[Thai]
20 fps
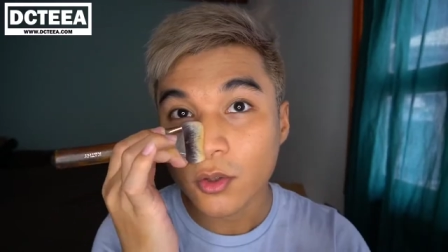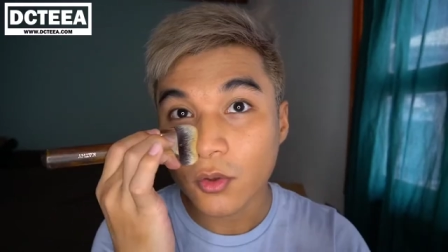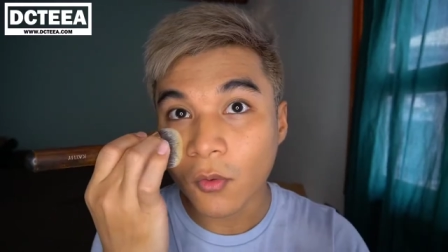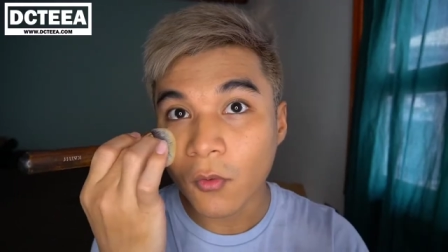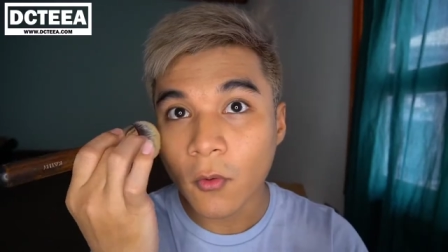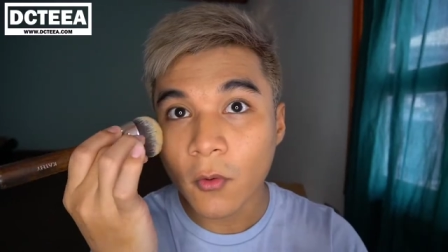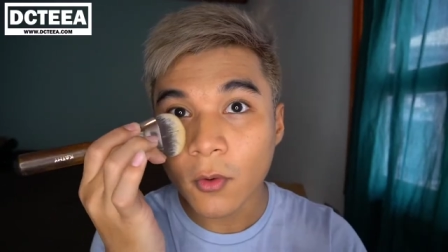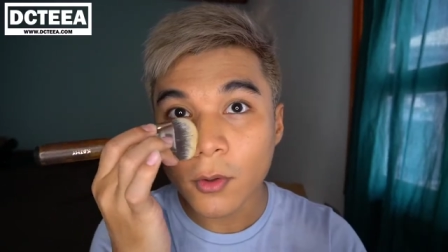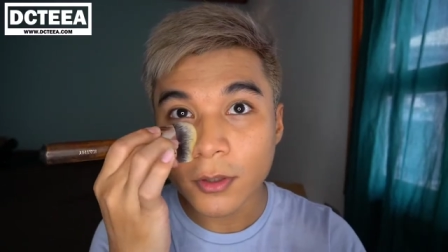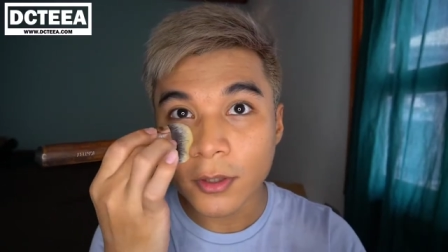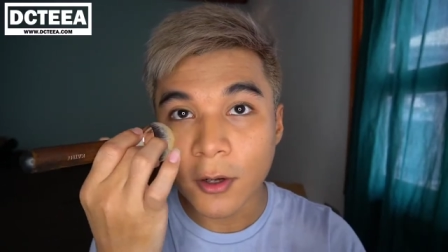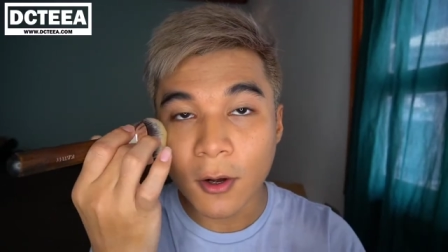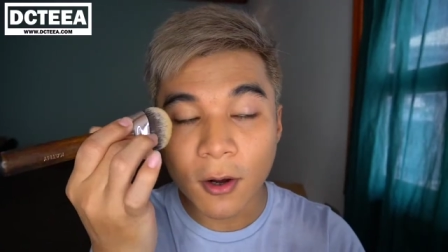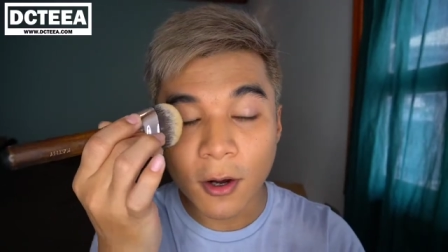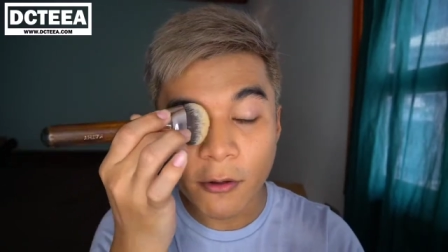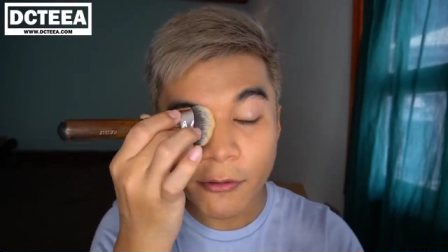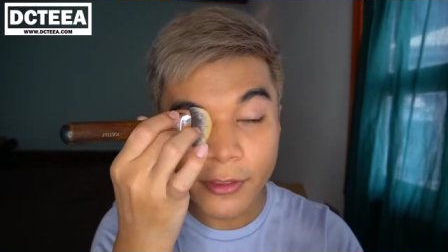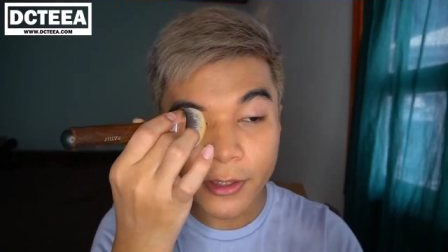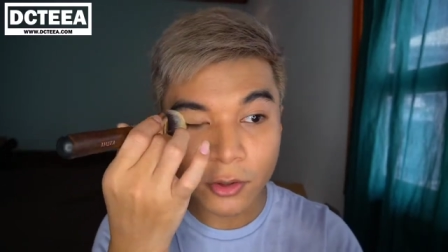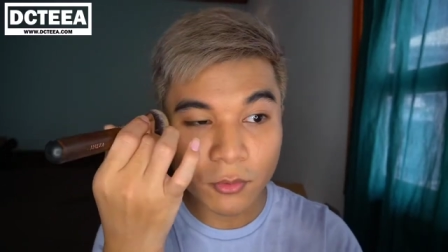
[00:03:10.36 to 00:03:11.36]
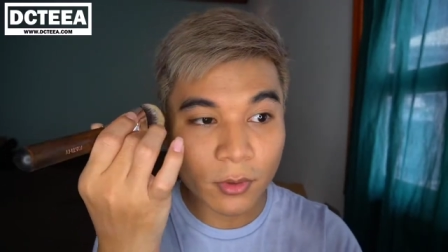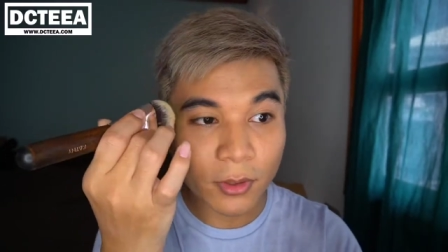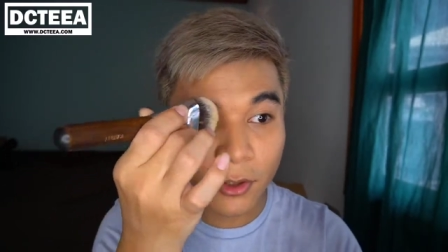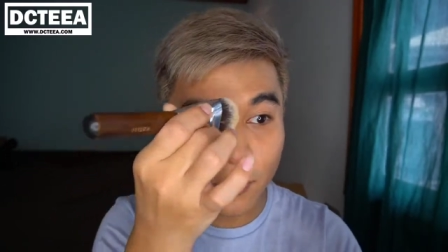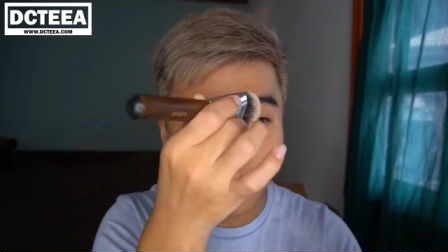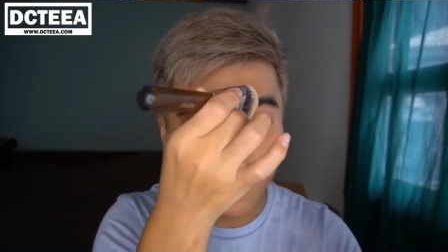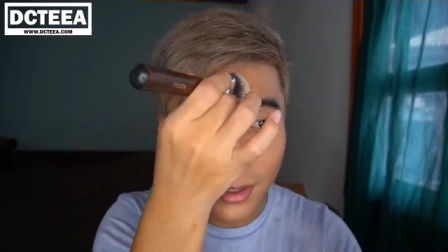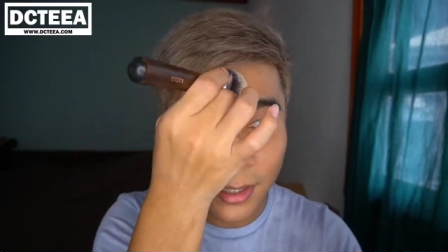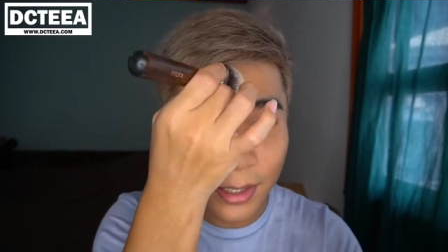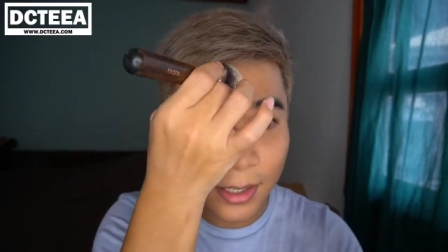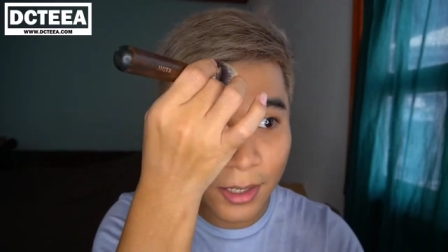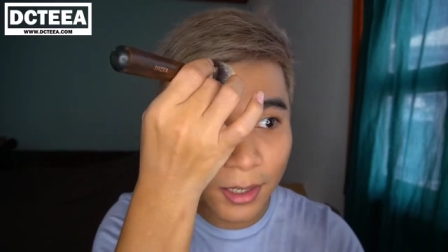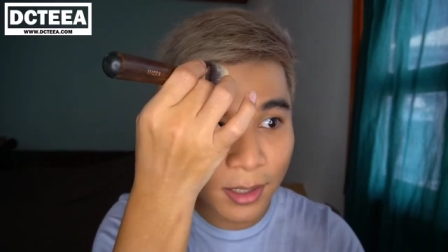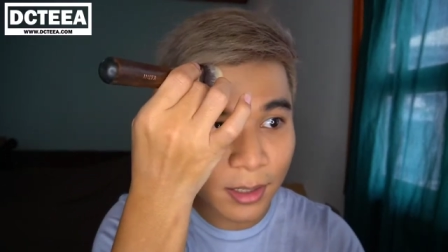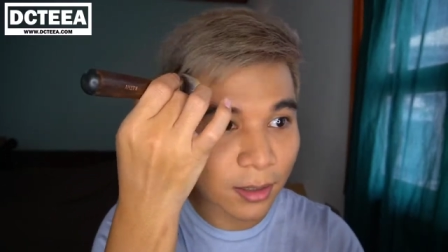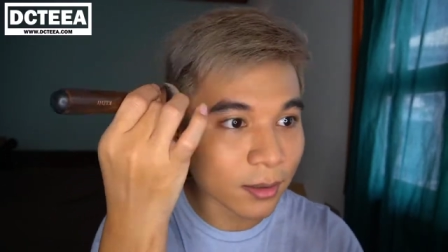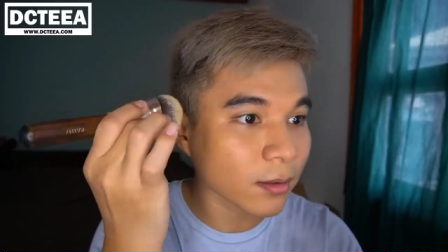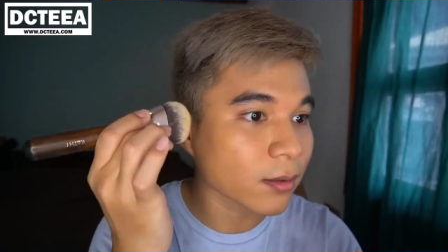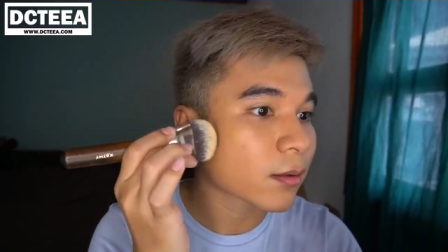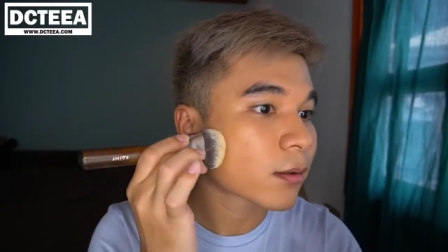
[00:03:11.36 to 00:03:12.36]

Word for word: ทุกคนน้องเขาเซ็ตตัวเร็วมาก